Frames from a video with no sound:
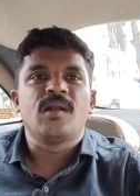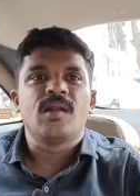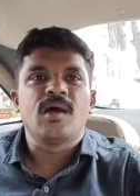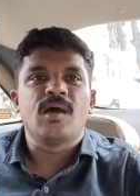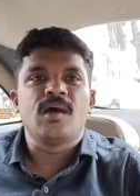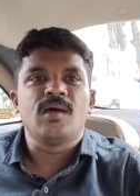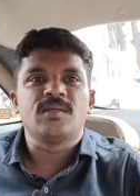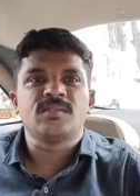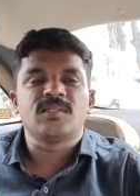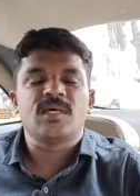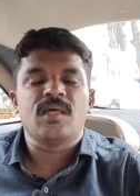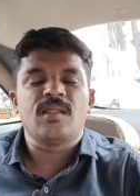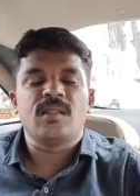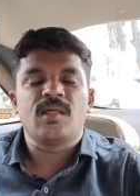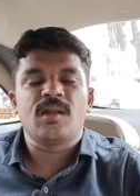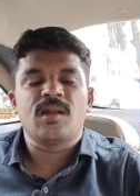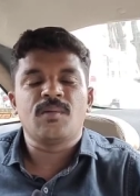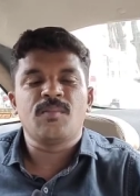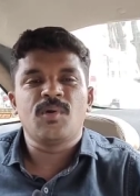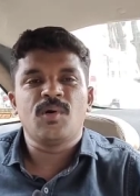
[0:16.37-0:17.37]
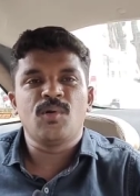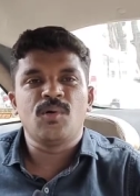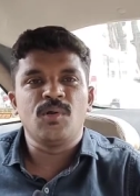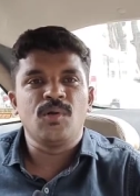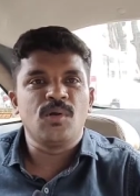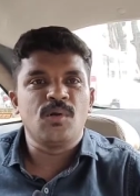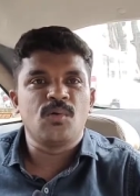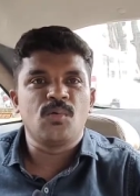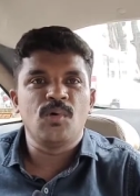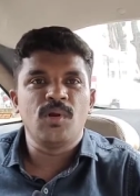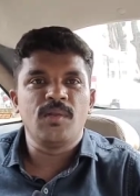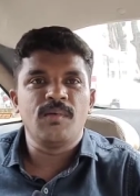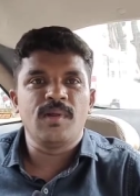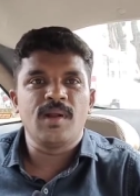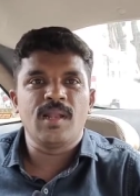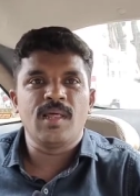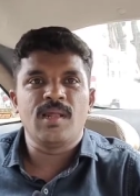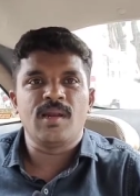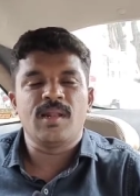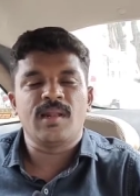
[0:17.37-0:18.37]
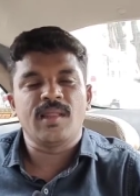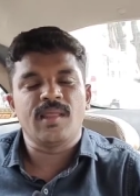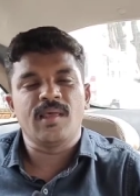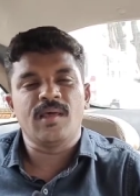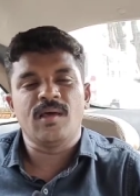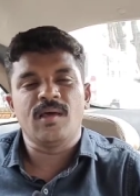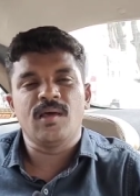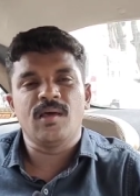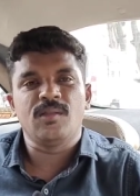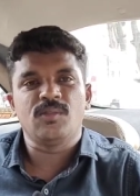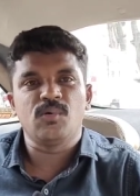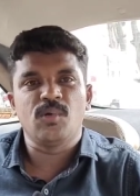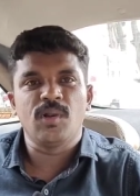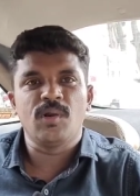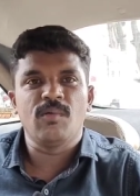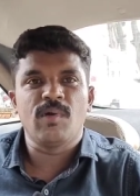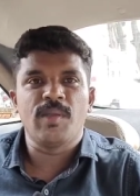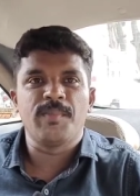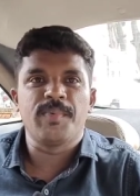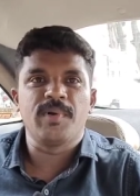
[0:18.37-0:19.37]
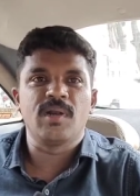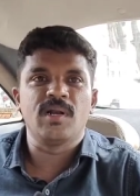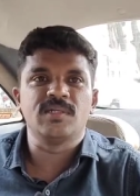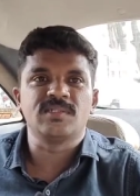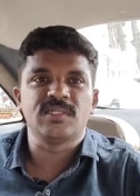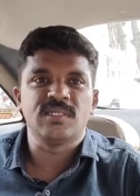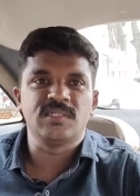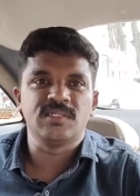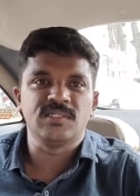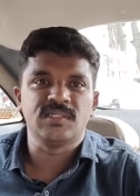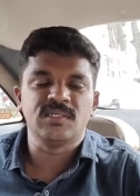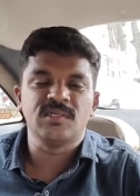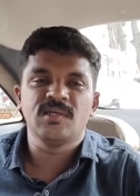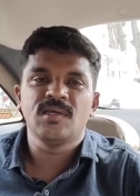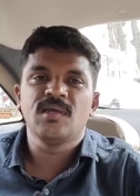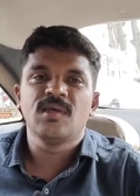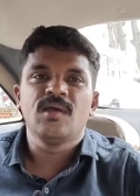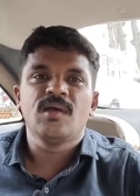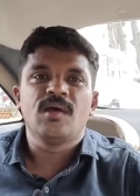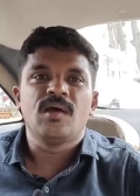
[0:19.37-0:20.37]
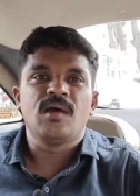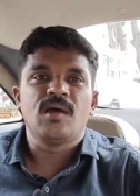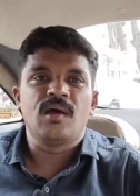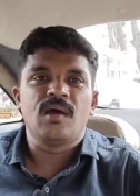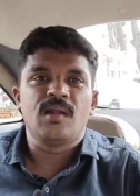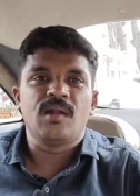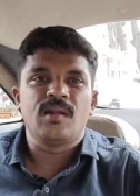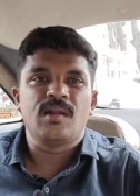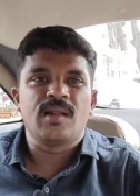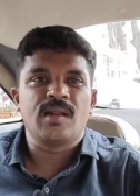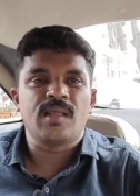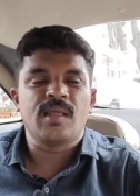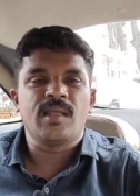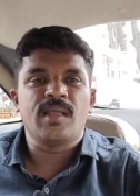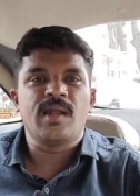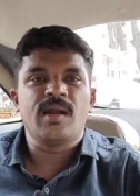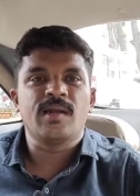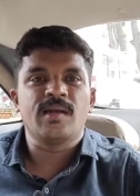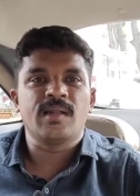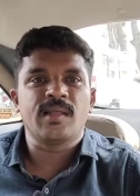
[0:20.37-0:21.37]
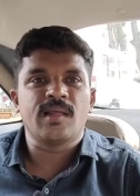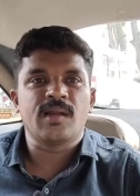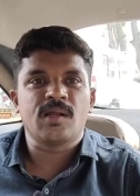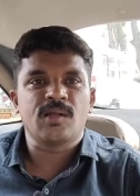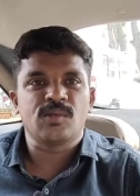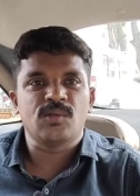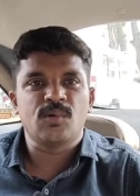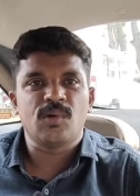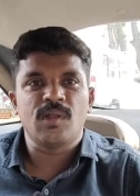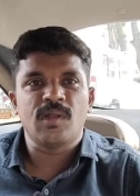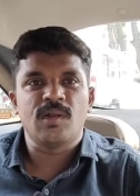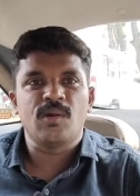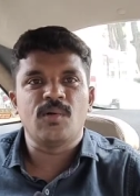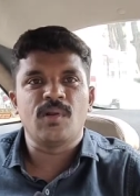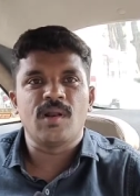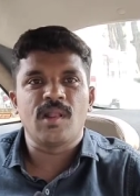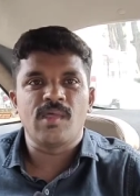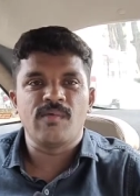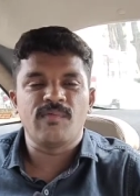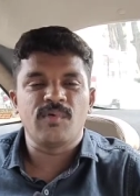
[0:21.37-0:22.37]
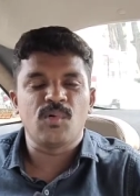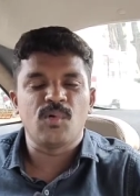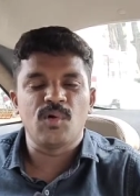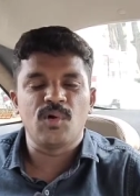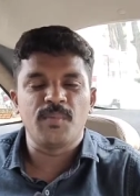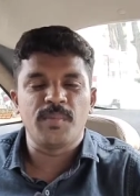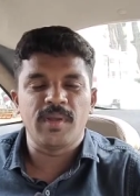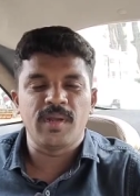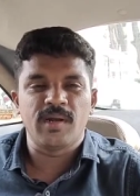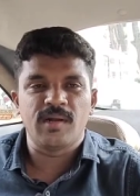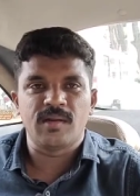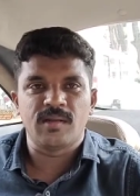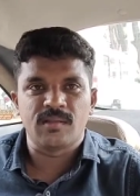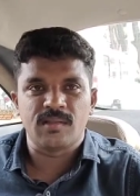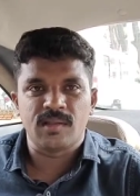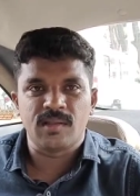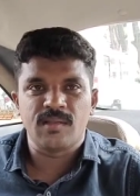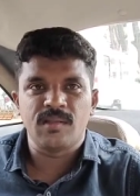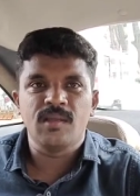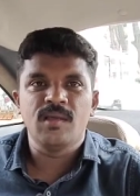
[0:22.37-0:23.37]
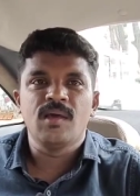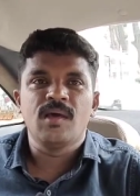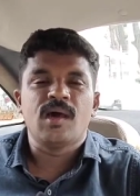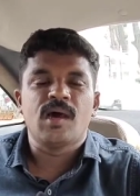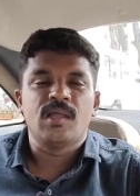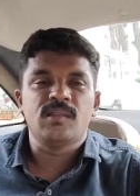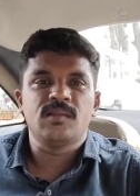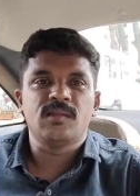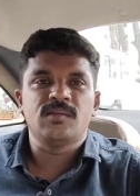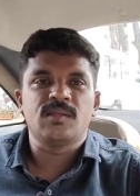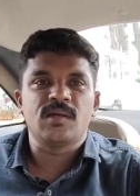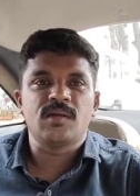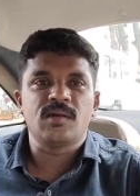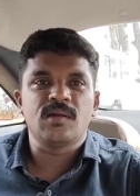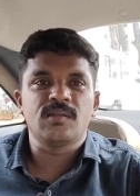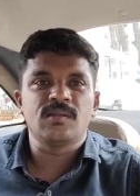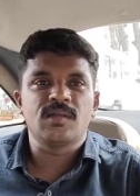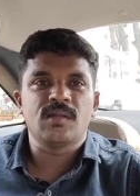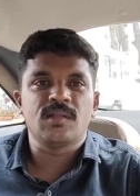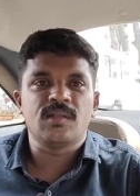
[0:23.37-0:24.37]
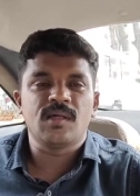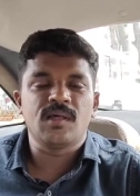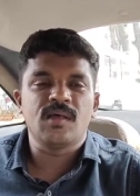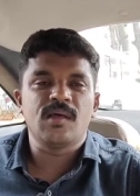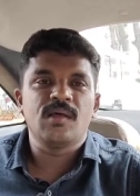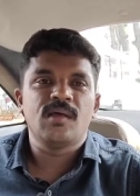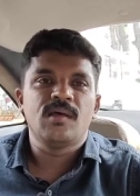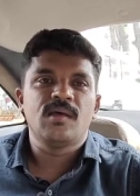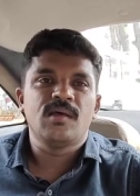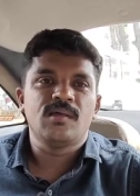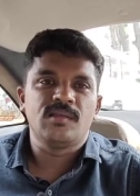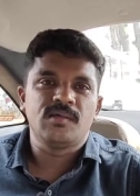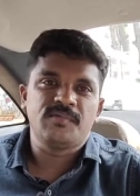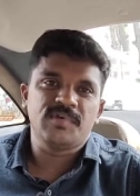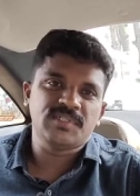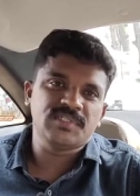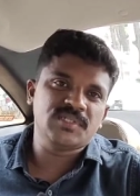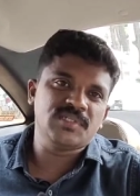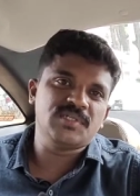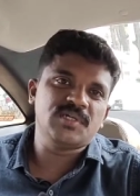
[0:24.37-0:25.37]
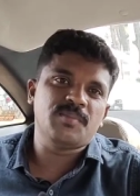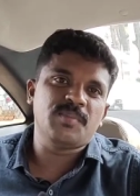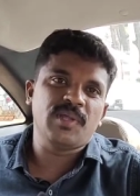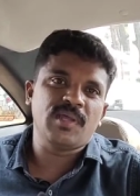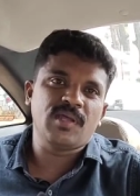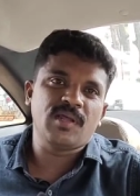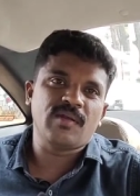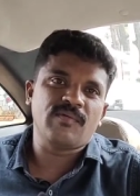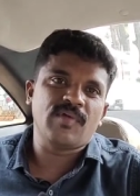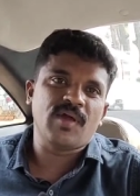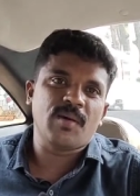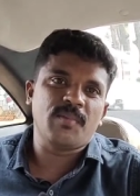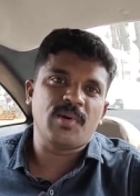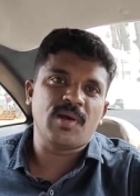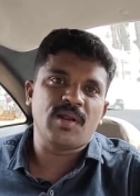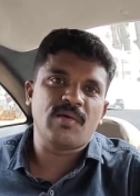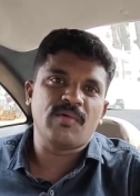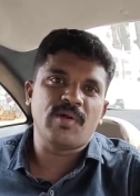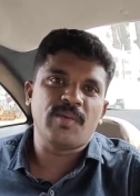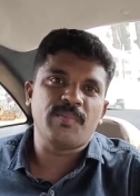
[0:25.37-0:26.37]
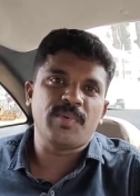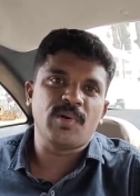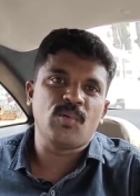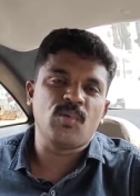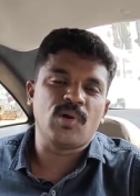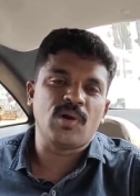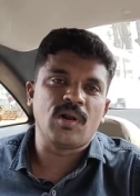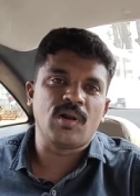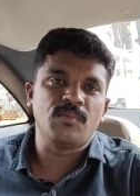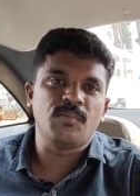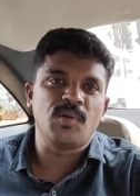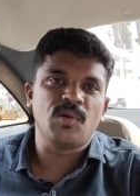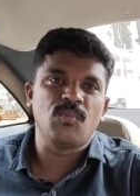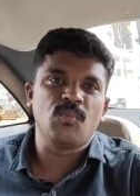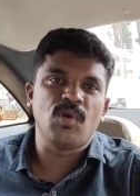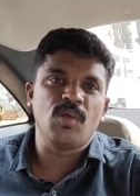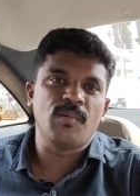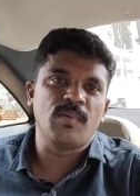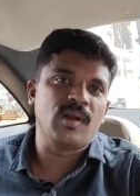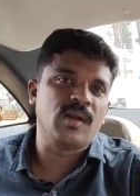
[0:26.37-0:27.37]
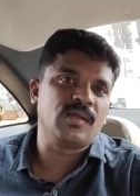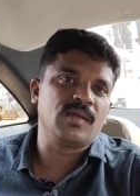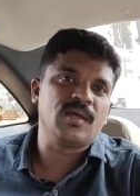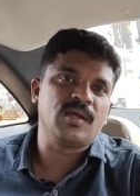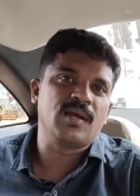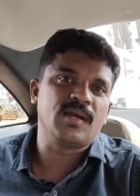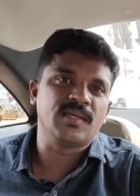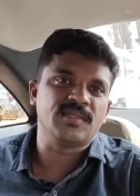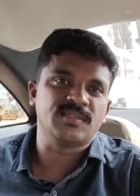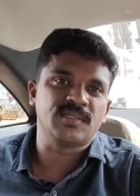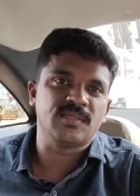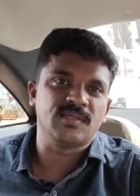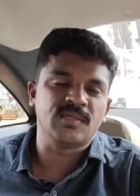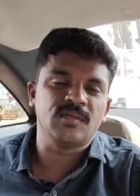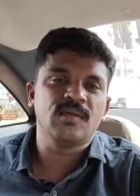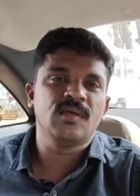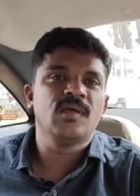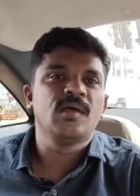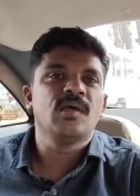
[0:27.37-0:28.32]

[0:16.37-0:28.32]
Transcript: நான் சாதாரணமாக ஒரு கூலி வேலை நிறையா தொழில் வாய்ப்புகள் செஞ்சு நிறைய ஏற்ற இறக்கத்தோடு என்னோடய லைஃப்பை கொண்டு போய்கிட்டு இருந்தேன் அந்த தருணத்தில் தான் இந்த வெஸ்டேஜ் அப்படிங்கிற வியாபார வாய்ப்பை ஒரு நண்பர் மூலிமா எனக்கு கிடச்சது